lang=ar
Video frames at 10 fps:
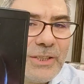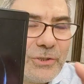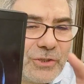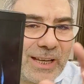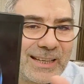
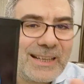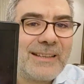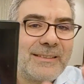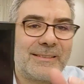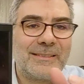
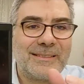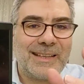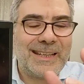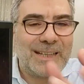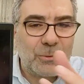إشارات
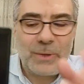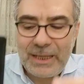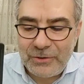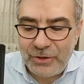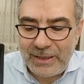أن
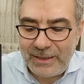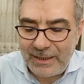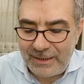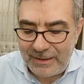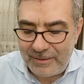هناك جنينا